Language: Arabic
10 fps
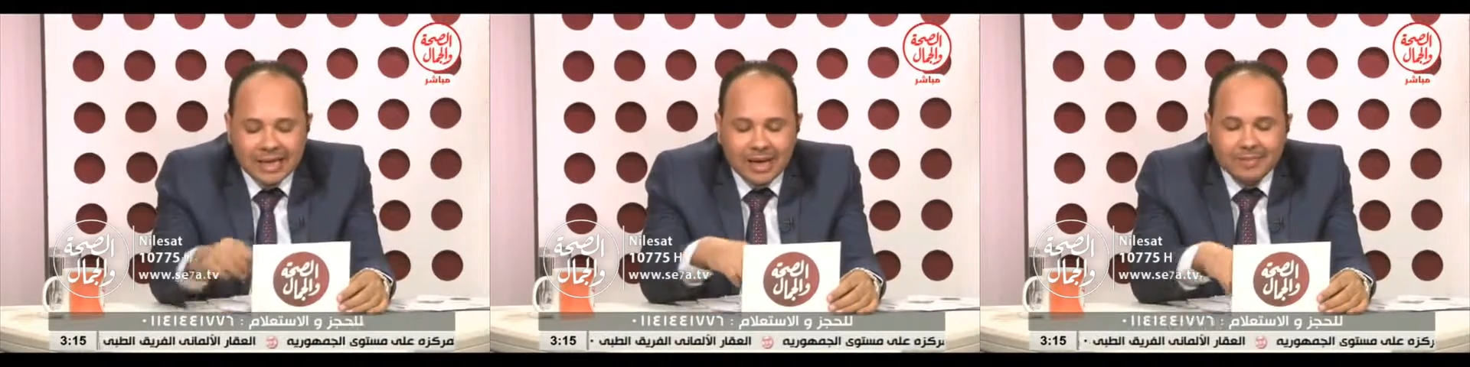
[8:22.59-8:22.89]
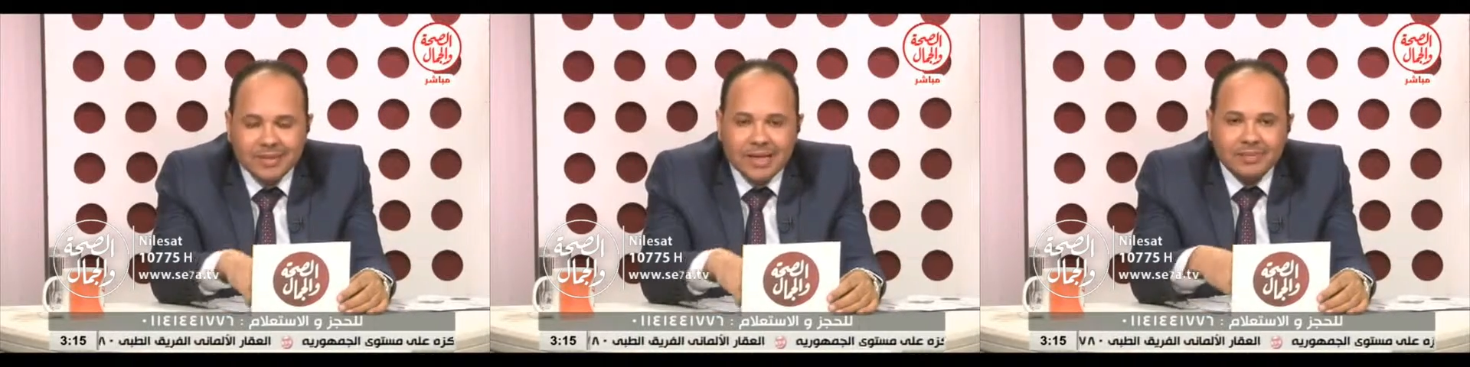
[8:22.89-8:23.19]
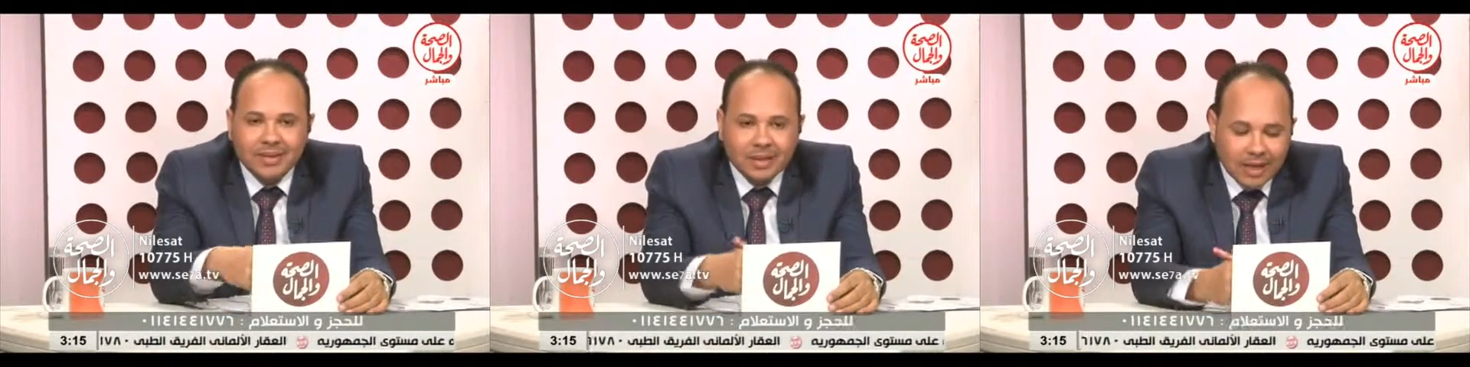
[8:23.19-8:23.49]

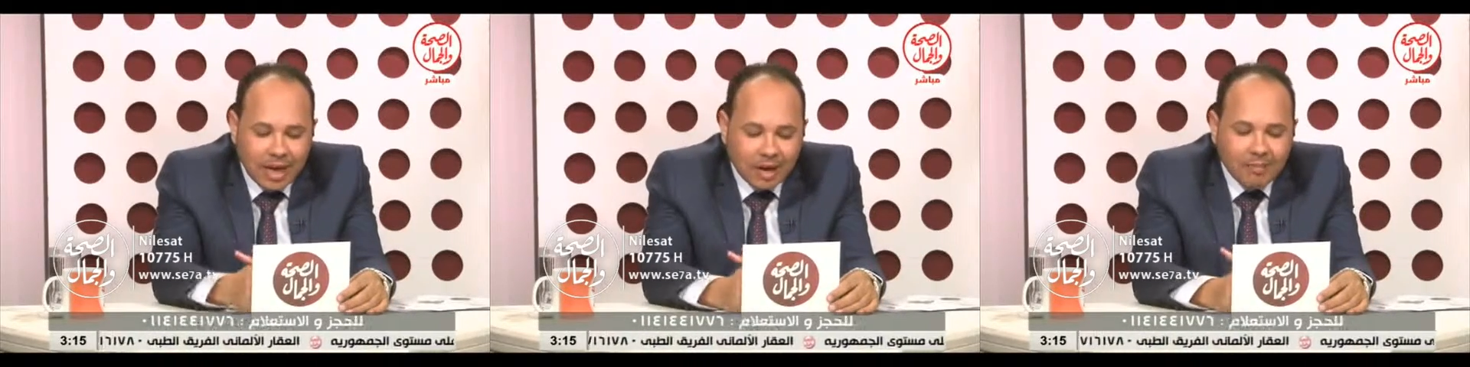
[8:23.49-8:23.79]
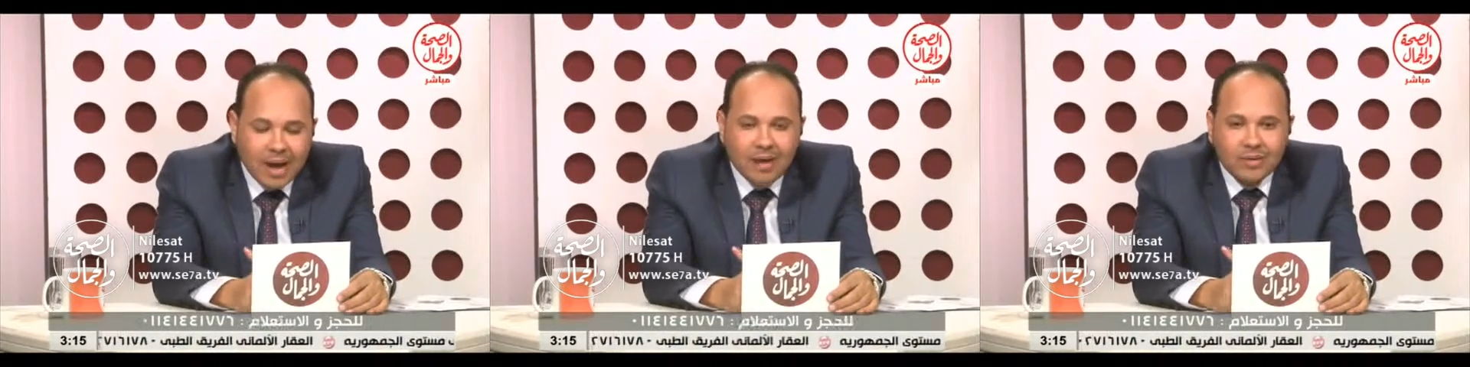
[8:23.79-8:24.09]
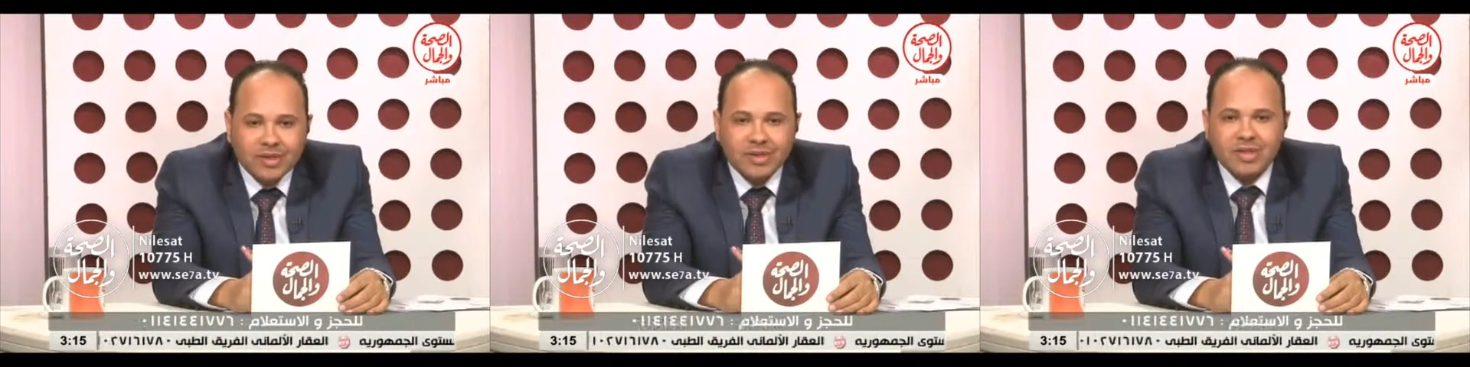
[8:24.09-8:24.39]
24
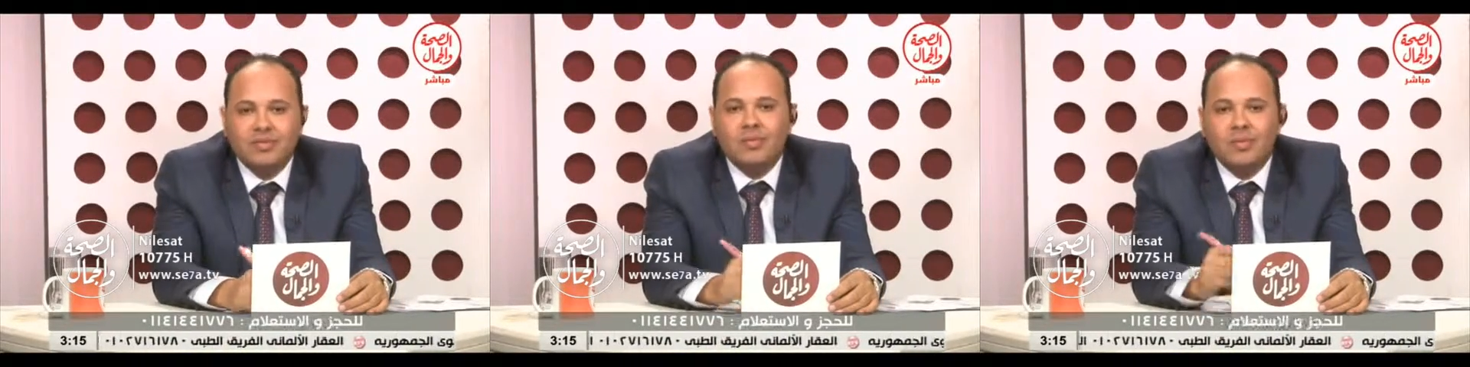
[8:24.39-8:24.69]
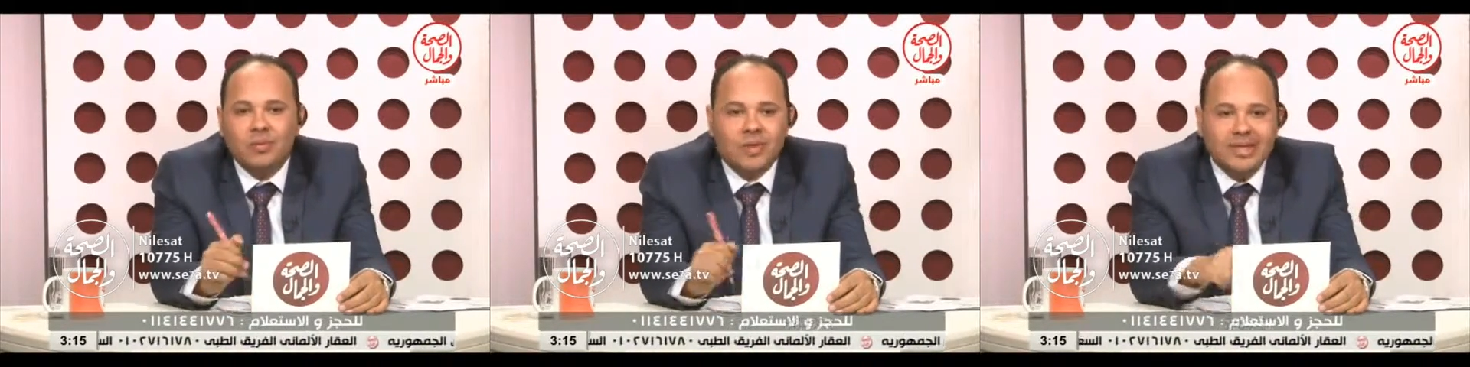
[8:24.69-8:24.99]
و9 من 10